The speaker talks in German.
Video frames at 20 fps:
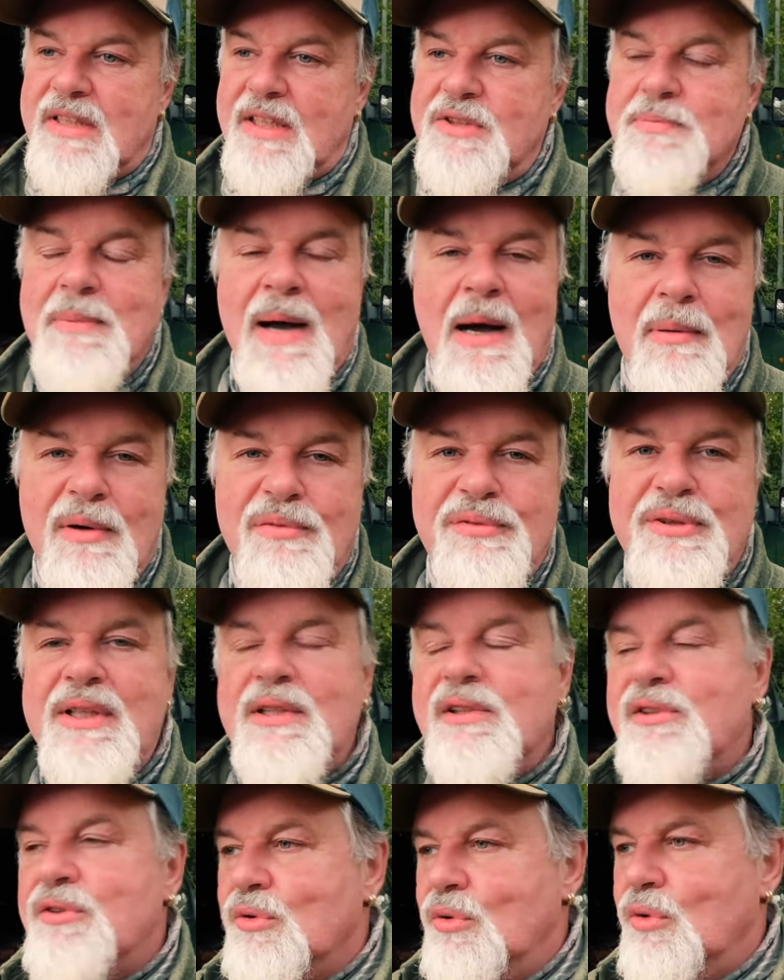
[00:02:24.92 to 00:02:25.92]
ich mache aber
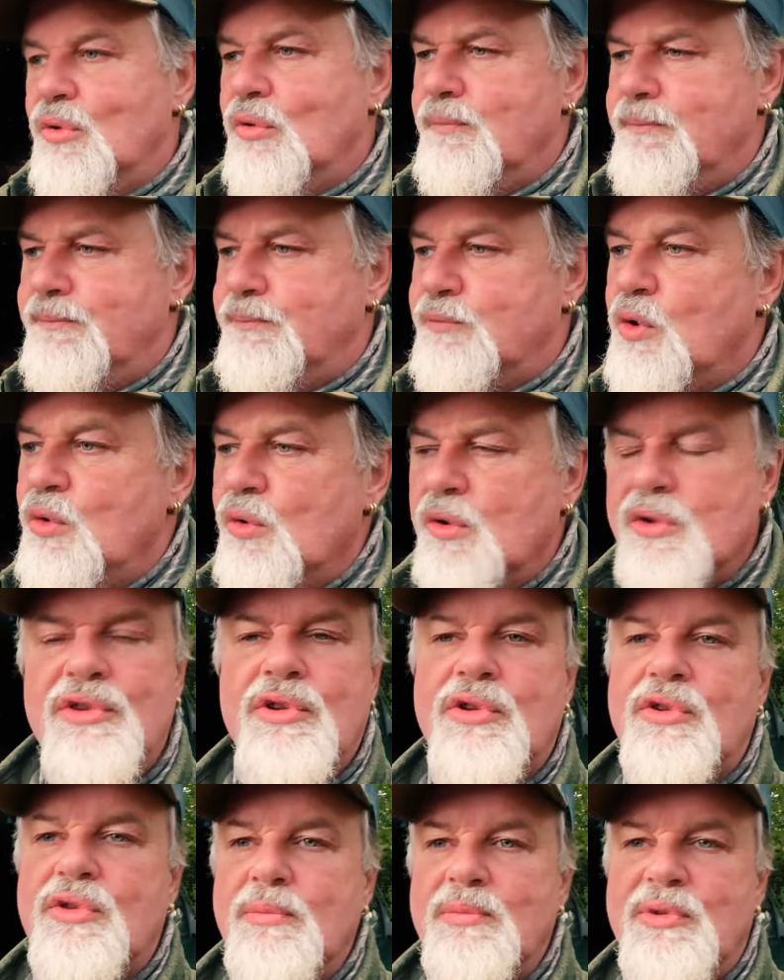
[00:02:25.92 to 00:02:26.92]
viel so
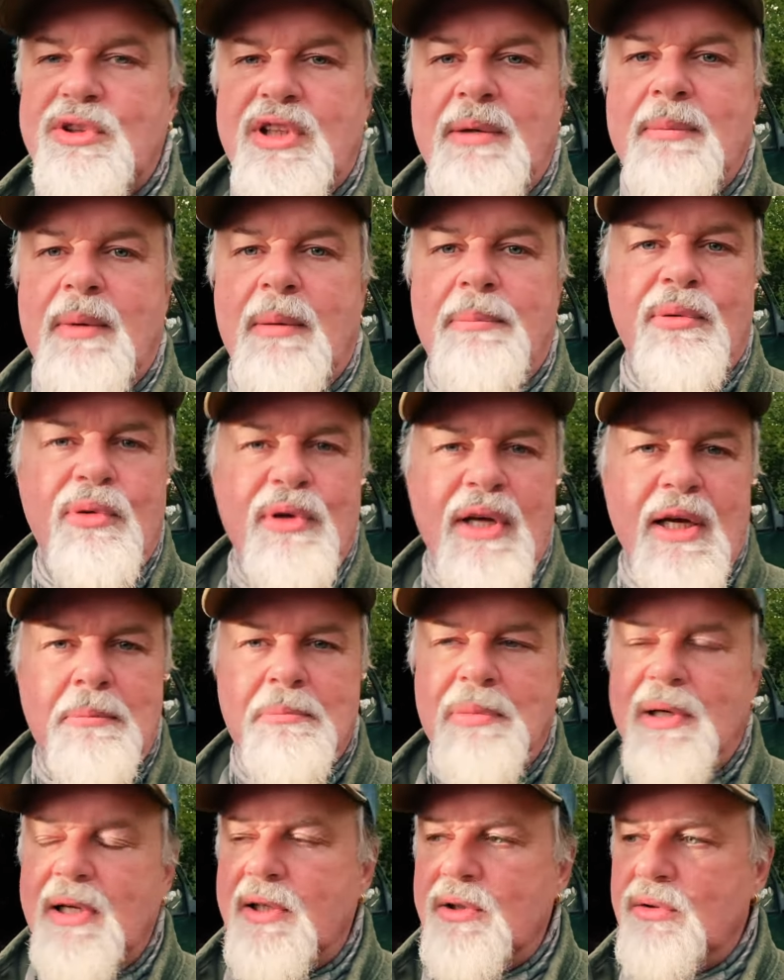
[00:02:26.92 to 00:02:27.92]
Kurse zum Thema
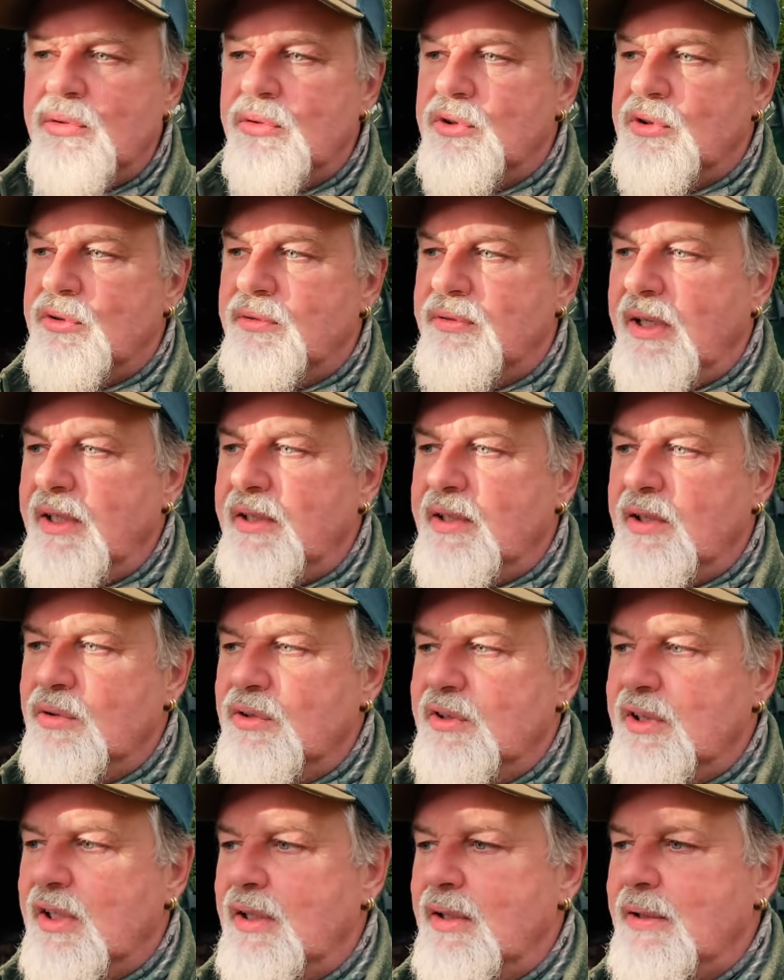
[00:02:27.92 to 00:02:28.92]
Projektplanung und so weiter.
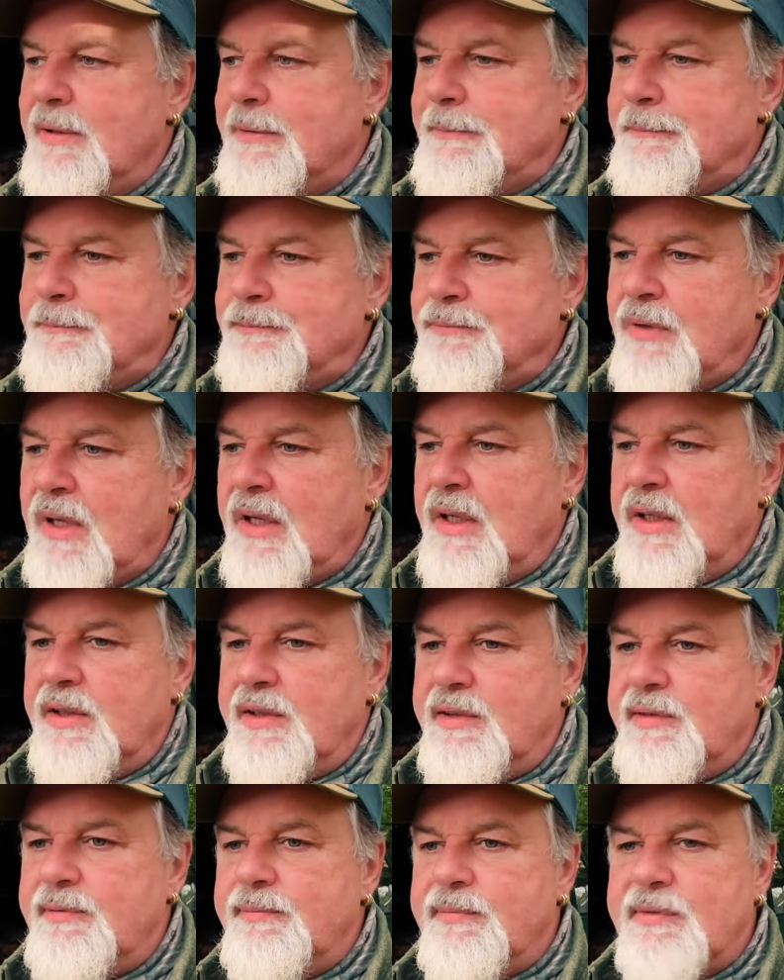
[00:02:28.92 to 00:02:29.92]
Und da,
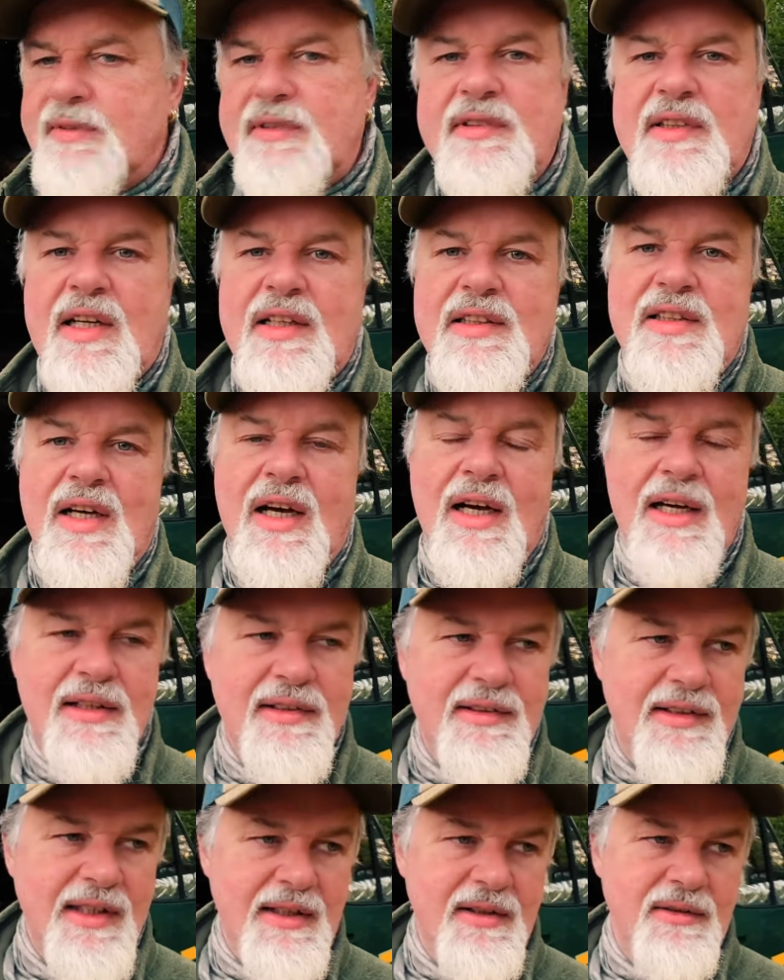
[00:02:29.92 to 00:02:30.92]
da ist ja
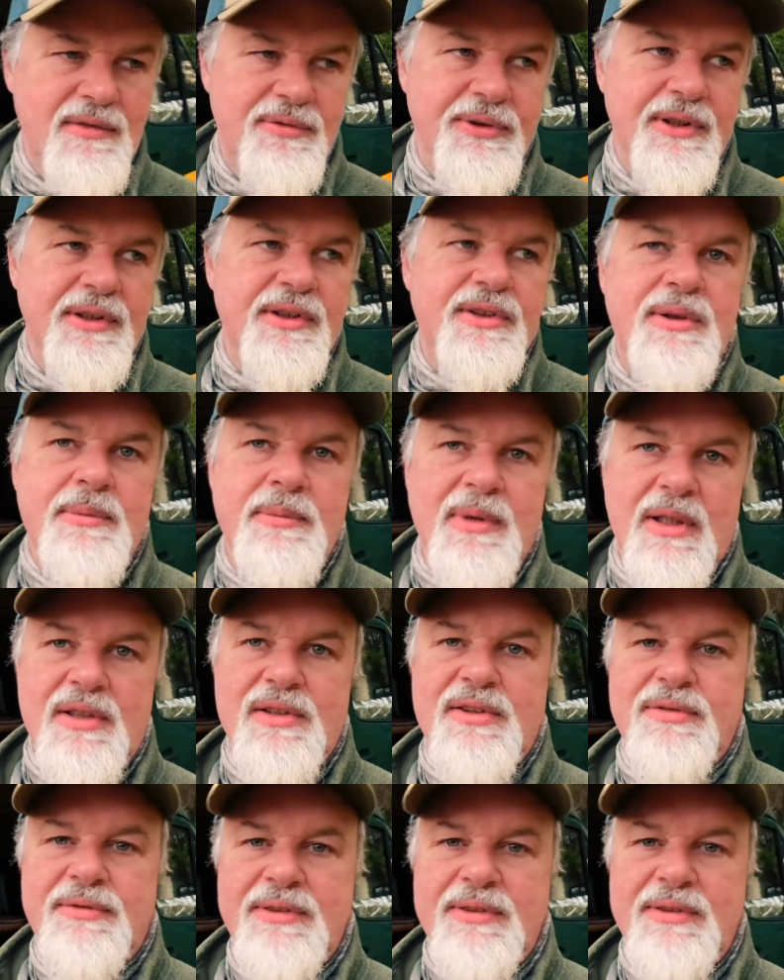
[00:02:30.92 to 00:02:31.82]
ein Ding, finde ich immer ganz